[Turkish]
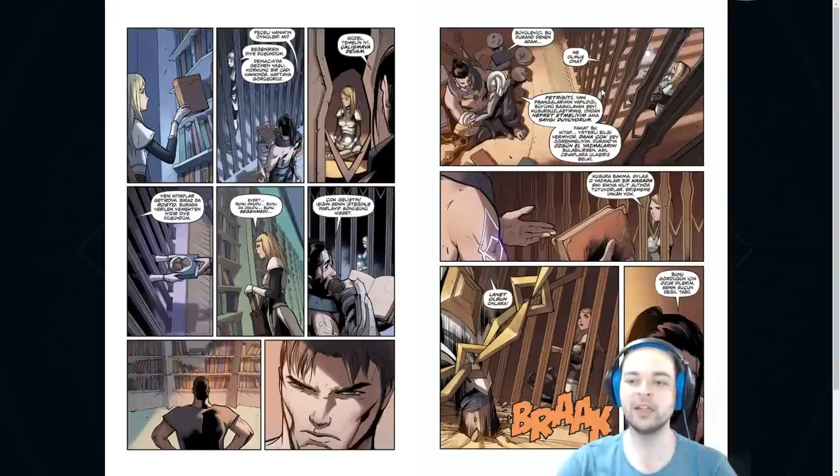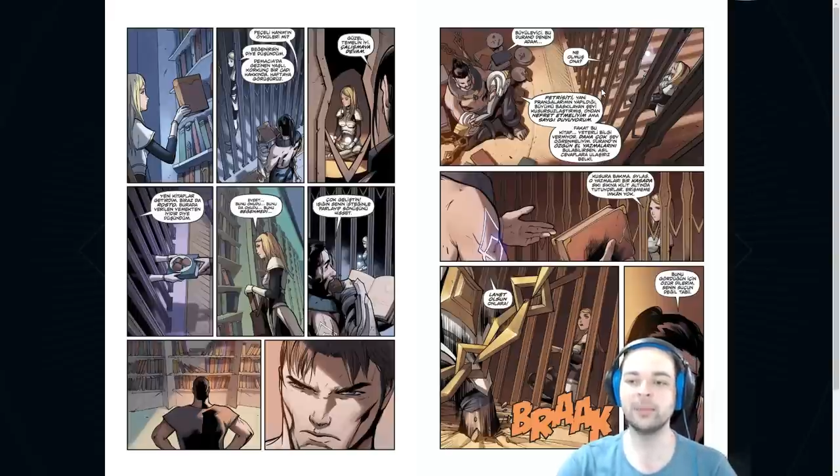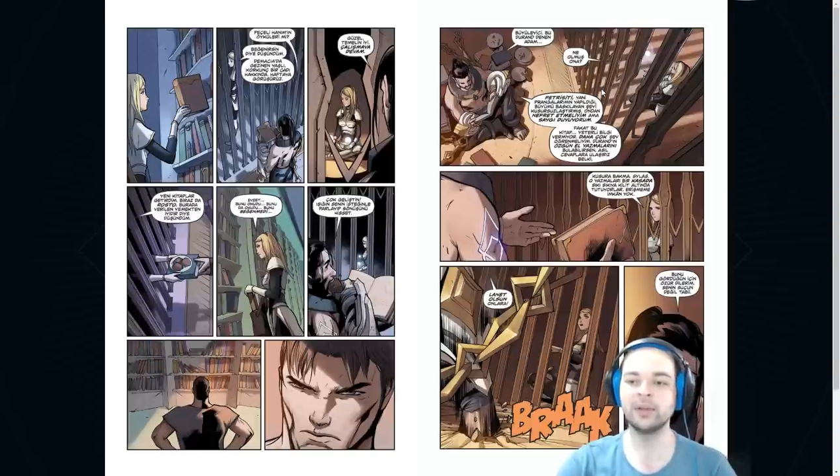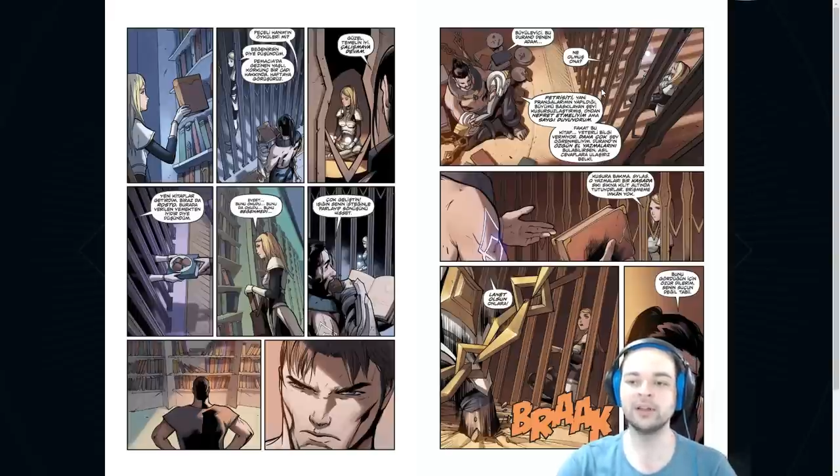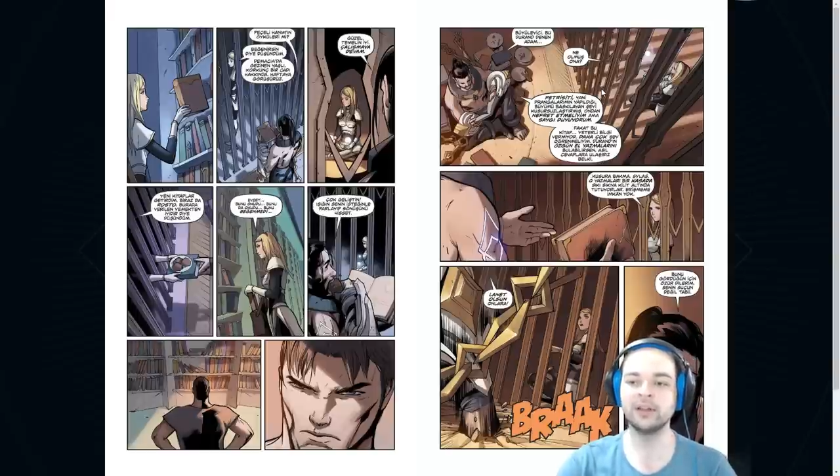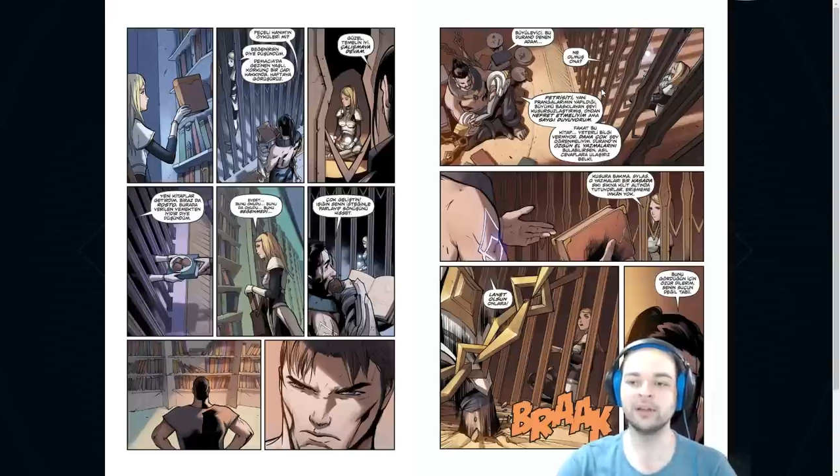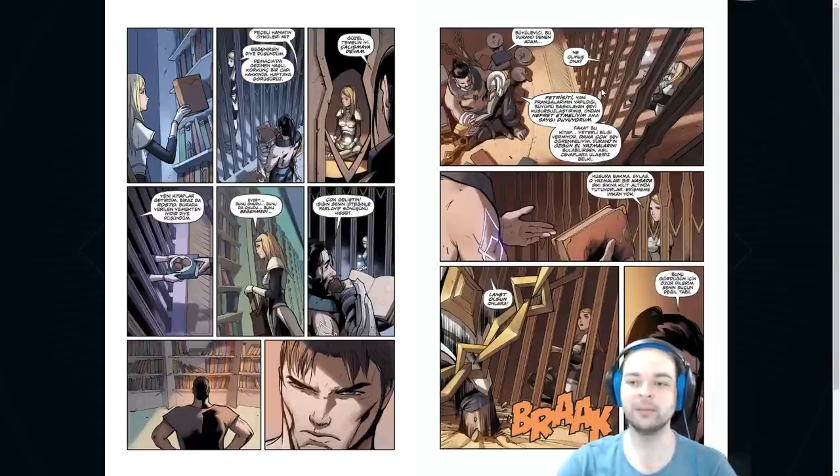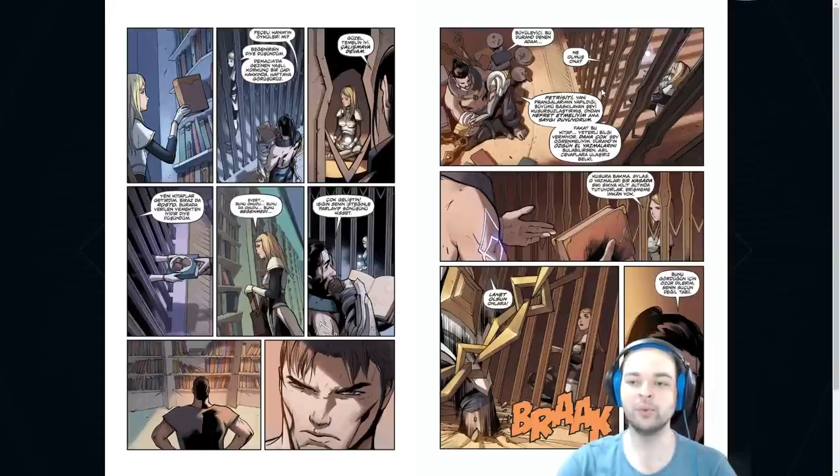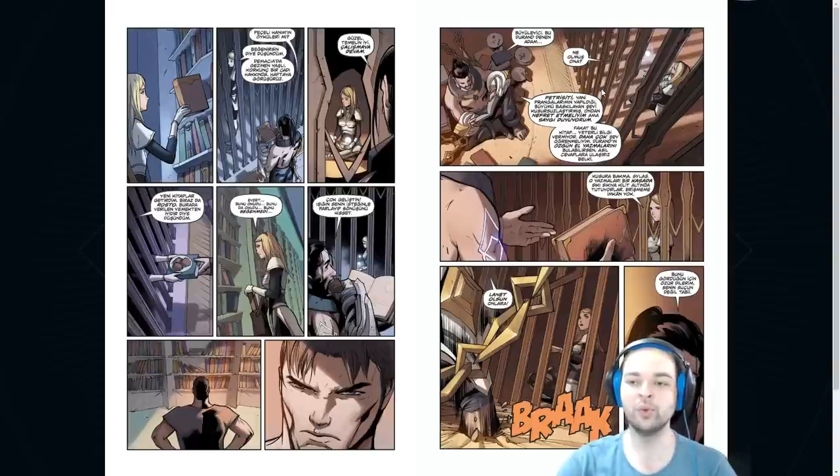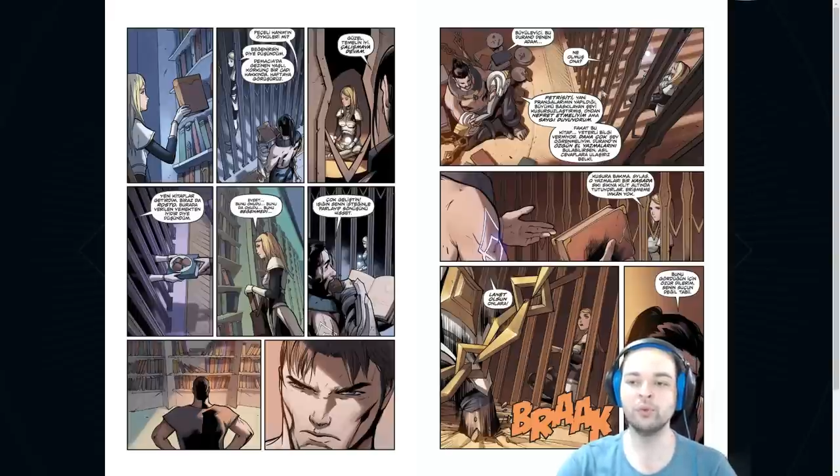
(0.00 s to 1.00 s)

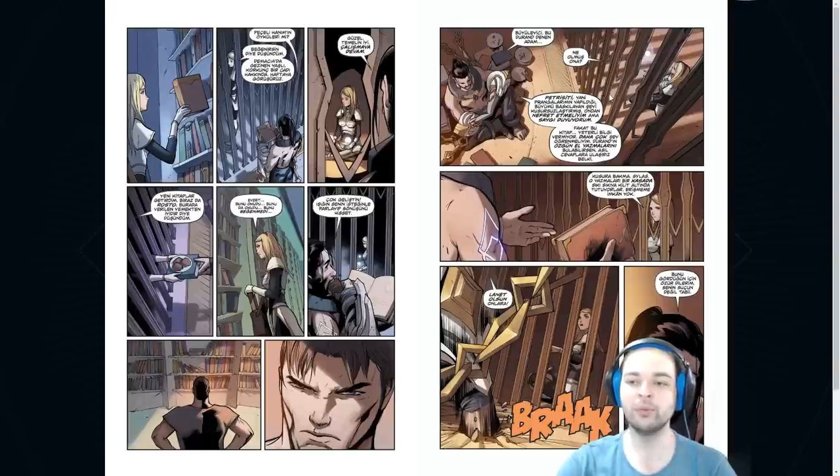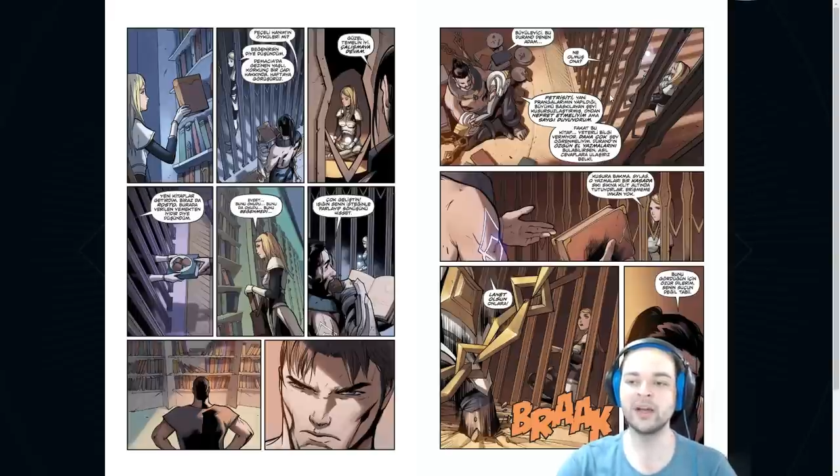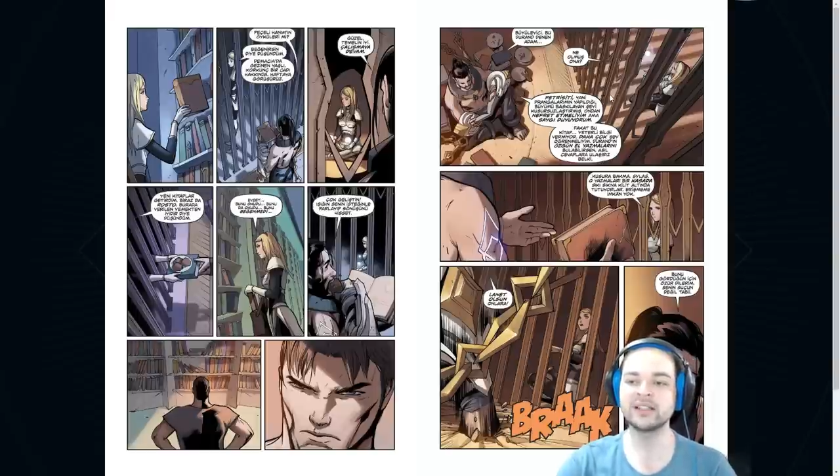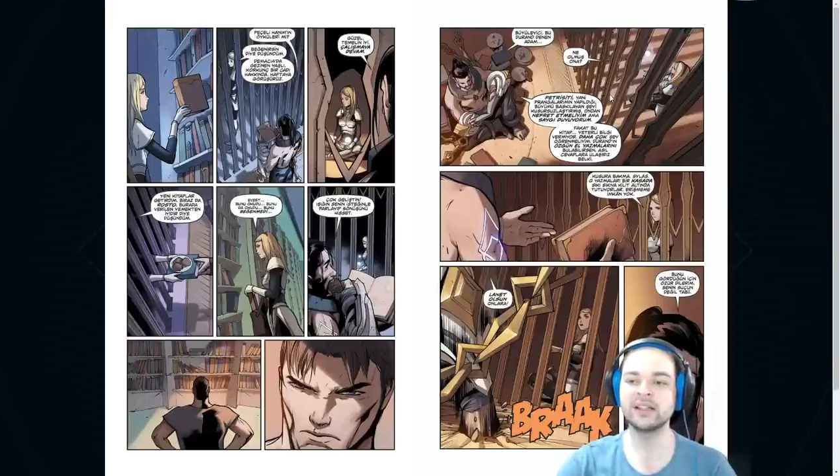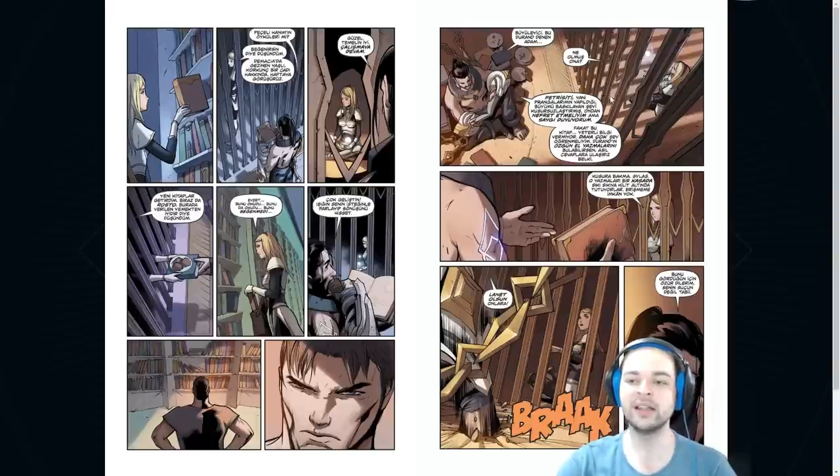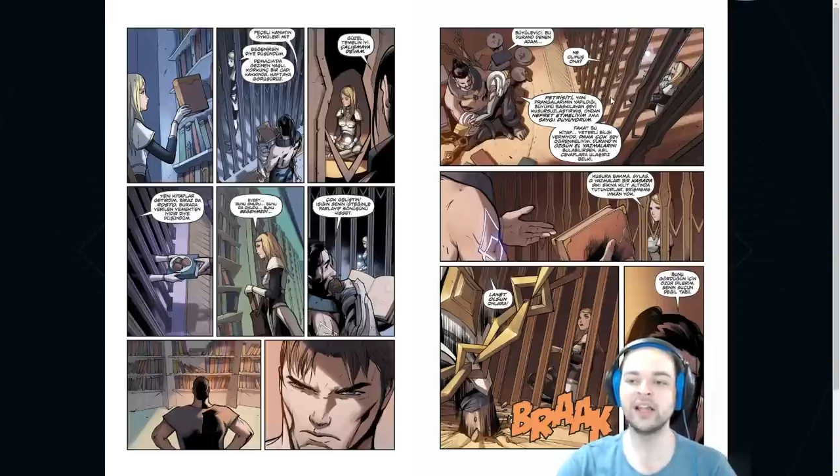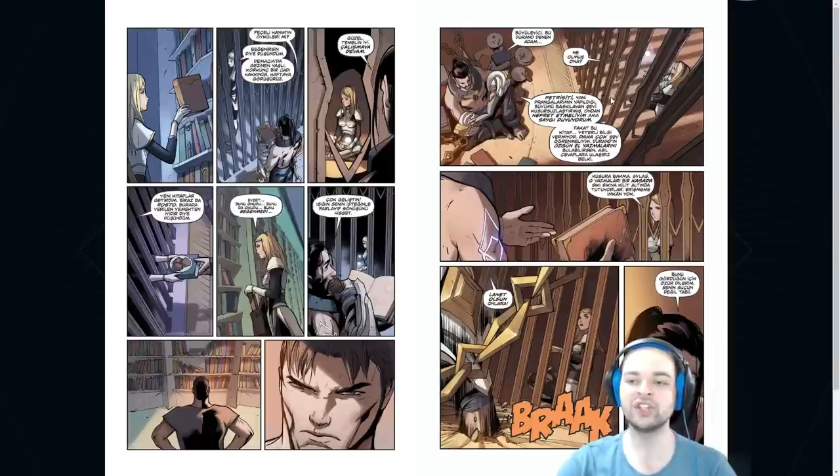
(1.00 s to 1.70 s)
yapıldığı büyümü baskılayan